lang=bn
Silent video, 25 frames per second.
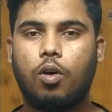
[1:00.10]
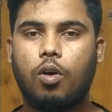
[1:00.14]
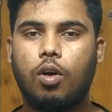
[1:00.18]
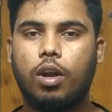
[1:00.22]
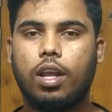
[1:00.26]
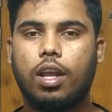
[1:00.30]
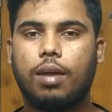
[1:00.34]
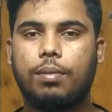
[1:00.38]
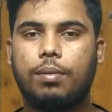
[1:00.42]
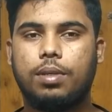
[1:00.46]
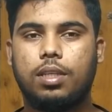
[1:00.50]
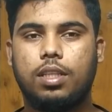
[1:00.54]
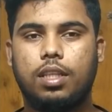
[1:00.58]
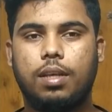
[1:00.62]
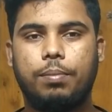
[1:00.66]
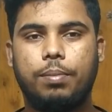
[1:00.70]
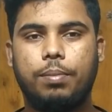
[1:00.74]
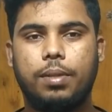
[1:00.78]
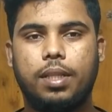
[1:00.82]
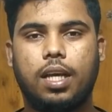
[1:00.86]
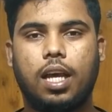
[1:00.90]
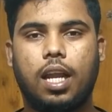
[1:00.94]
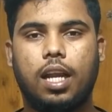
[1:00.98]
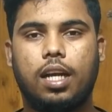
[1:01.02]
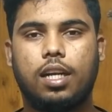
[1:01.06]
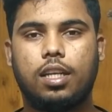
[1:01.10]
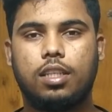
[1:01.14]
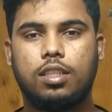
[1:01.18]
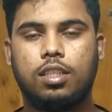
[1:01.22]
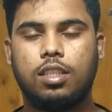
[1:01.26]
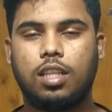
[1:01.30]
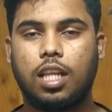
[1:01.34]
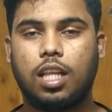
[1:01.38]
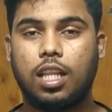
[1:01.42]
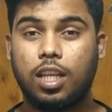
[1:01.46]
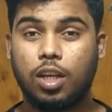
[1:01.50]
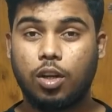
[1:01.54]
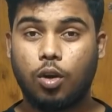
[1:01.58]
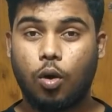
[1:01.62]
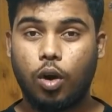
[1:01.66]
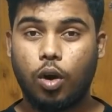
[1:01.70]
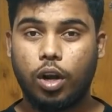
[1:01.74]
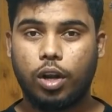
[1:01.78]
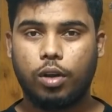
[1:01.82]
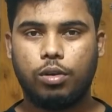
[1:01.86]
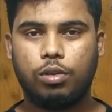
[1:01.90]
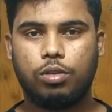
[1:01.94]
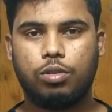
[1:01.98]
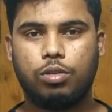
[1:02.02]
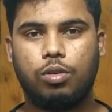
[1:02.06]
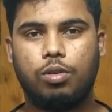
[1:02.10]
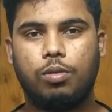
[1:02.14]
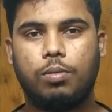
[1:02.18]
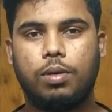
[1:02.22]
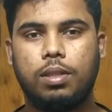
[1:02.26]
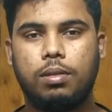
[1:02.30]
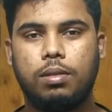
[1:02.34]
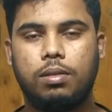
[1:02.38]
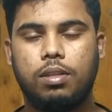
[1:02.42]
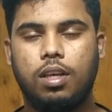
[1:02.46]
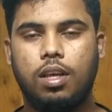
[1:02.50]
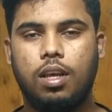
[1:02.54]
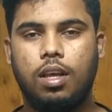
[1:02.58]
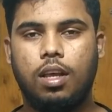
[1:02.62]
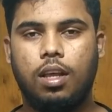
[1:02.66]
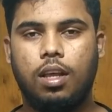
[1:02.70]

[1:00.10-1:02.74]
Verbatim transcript: এবং অনেকে আমার সাথে এফবিতে কানেক্ট আছেন তাদেরকে অনেক অনেক ধন্যবাদ